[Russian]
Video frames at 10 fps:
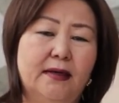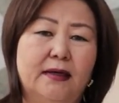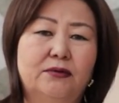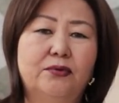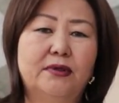
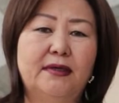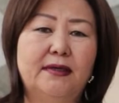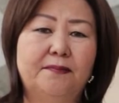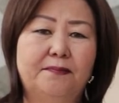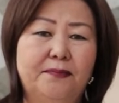
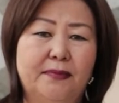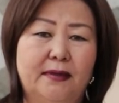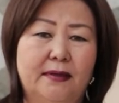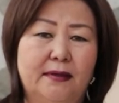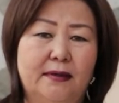которые
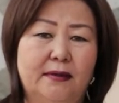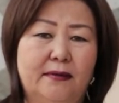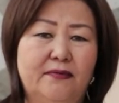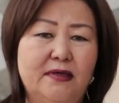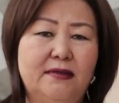э,
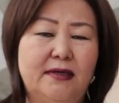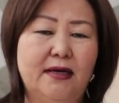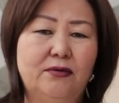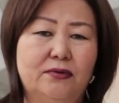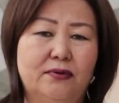
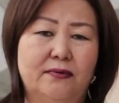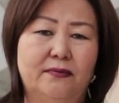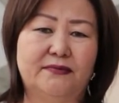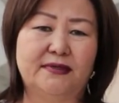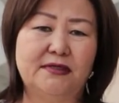внедряют
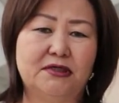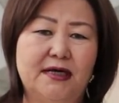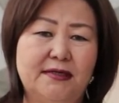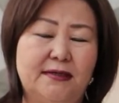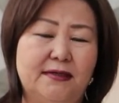в
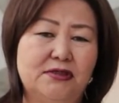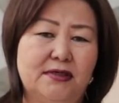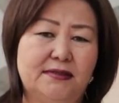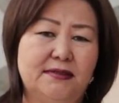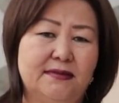содержательной
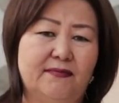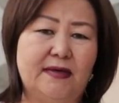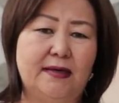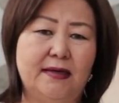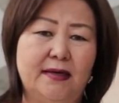части
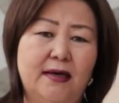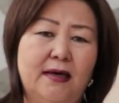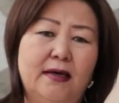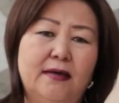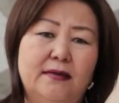своей
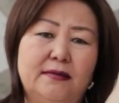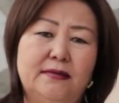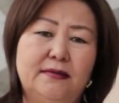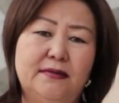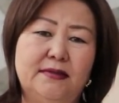э,
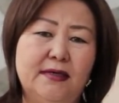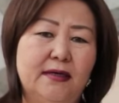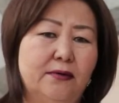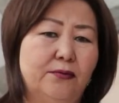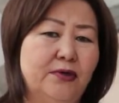
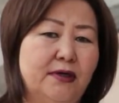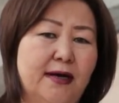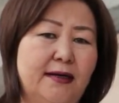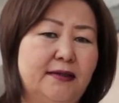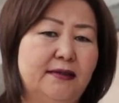те
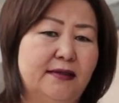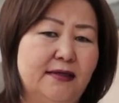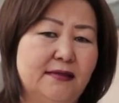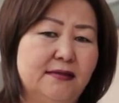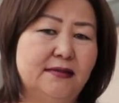уникальные
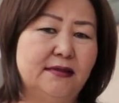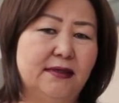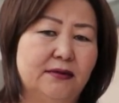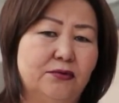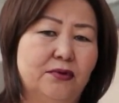традиции,
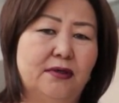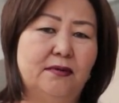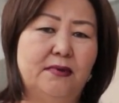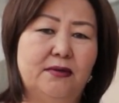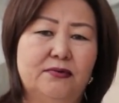которые
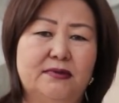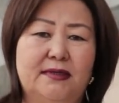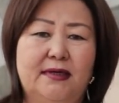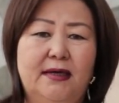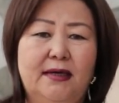
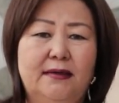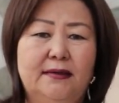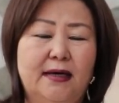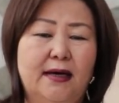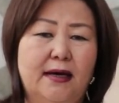имеются
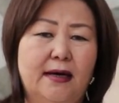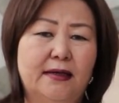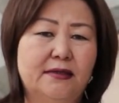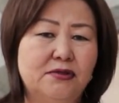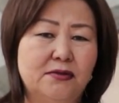на,
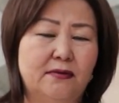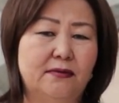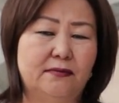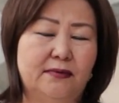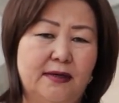аркти...
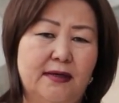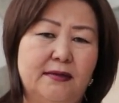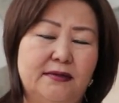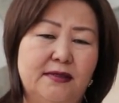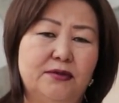Э,
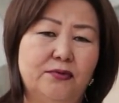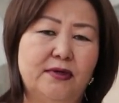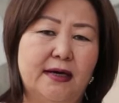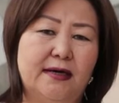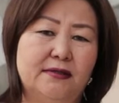на
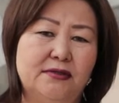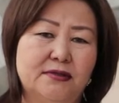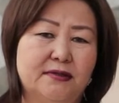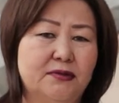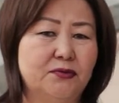территории
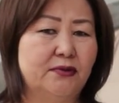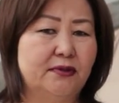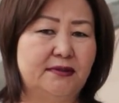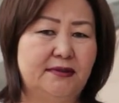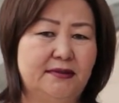арктической зоны
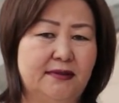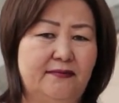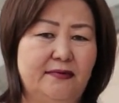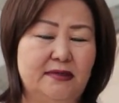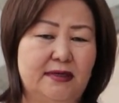Российской
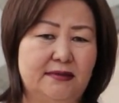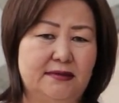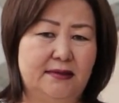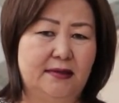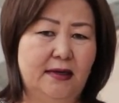
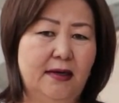Федерации.